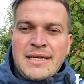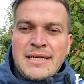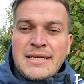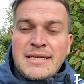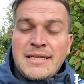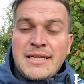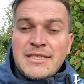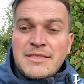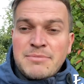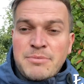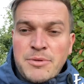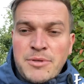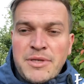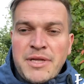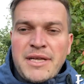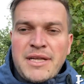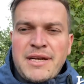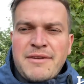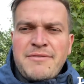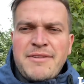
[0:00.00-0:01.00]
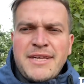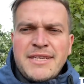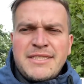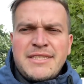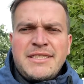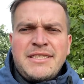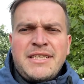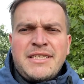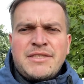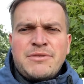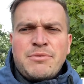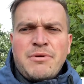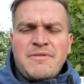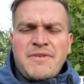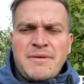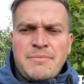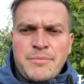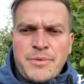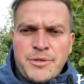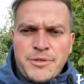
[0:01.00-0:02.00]
na wspólnej refleksji nad
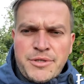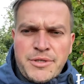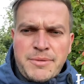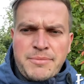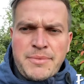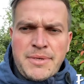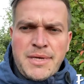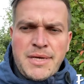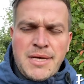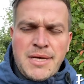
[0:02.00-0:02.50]
Słowem Bożym.